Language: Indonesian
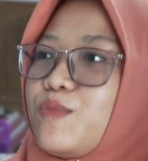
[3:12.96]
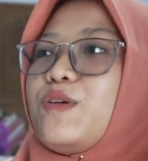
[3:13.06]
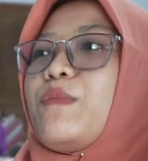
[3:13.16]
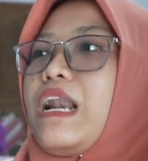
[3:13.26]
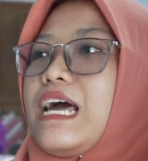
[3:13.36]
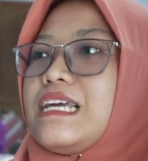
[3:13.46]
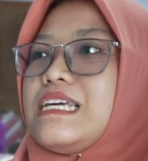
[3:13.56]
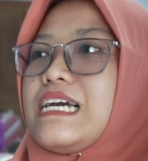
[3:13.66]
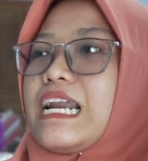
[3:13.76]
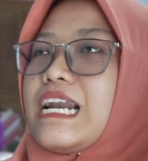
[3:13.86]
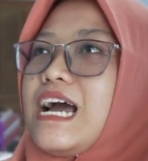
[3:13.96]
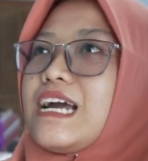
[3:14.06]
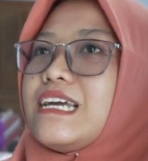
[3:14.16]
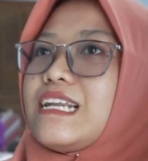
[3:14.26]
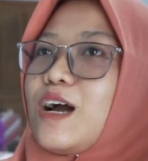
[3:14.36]
optimal lagi
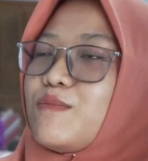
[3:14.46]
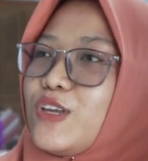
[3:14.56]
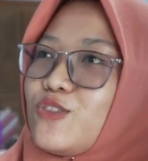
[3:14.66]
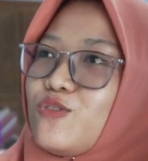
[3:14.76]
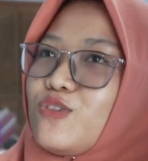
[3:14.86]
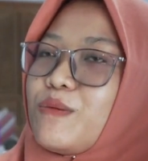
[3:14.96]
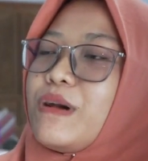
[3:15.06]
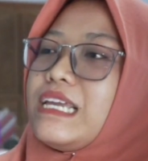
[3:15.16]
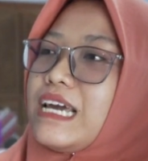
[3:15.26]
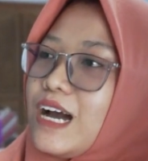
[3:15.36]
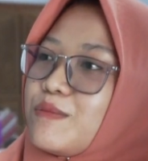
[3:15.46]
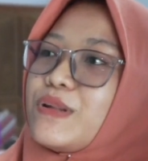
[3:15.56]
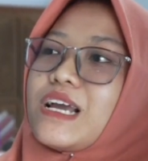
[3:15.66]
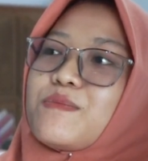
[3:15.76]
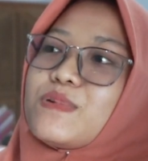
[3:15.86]
karena agen kami itu kebanyakan
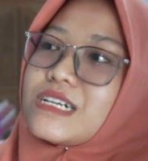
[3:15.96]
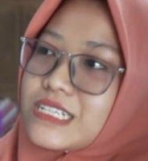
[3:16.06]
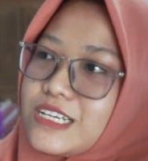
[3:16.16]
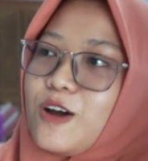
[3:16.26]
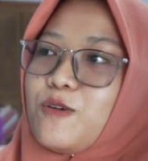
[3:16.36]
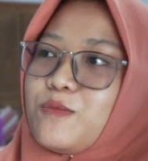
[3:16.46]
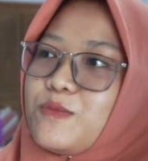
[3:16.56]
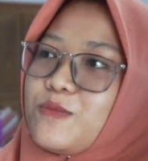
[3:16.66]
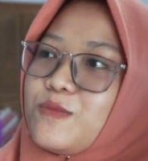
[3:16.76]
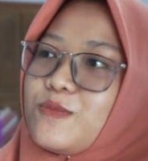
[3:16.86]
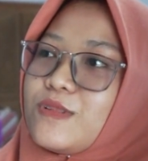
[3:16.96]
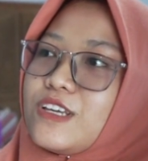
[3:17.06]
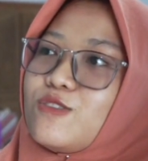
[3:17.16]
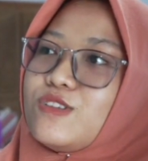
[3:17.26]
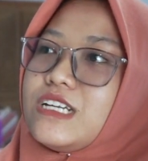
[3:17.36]
mereka pekerja om,
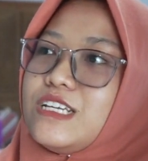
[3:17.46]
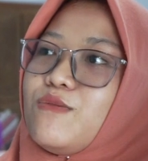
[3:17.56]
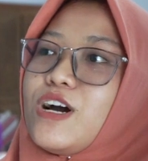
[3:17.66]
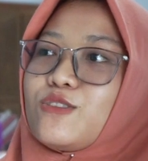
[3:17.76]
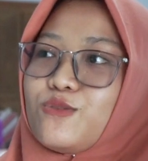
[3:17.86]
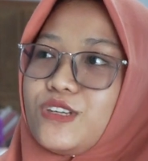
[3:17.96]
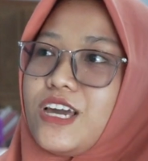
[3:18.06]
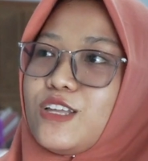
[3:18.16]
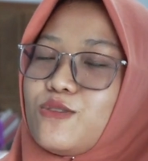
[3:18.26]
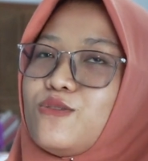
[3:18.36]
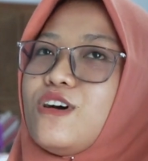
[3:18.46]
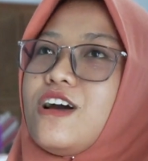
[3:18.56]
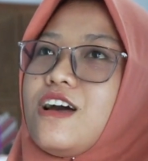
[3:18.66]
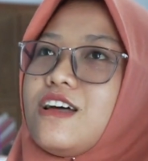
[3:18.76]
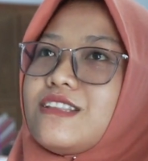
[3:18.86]
gitu. Hmm. Jadi waktunya
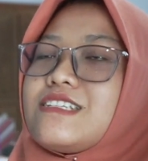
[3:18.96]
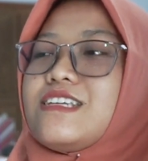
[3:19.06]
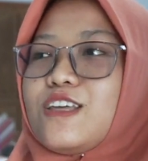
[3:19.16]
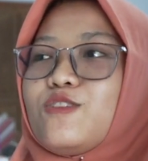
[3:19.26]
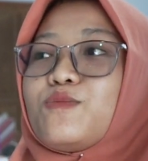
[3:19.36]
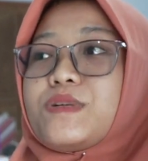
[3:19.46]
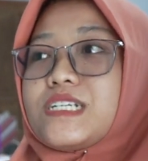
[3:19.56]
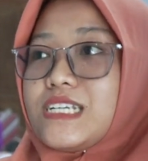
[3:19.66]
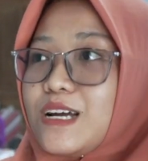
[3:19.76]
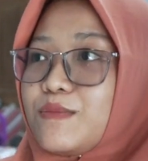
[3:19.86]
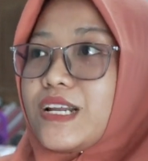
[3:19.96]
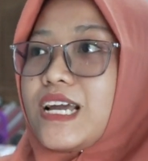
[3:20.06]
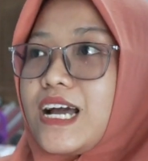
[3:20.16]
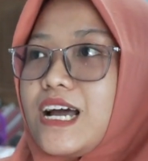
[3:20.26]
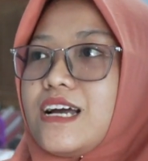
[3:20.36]
itu tersita untuk pekerjaan
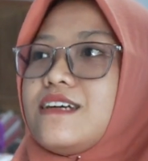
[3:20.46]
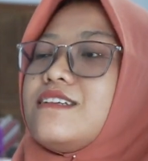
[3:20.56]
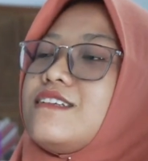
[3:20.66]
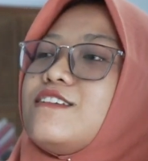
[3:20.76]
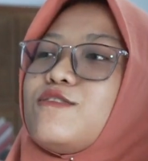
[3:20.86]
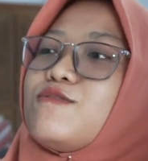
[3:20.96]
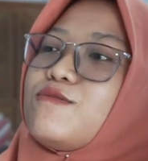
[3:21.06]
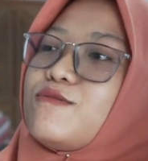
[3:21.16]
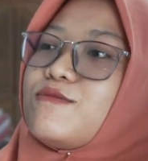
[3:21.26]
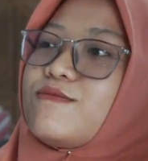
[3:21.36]
mereka, iya. gitu.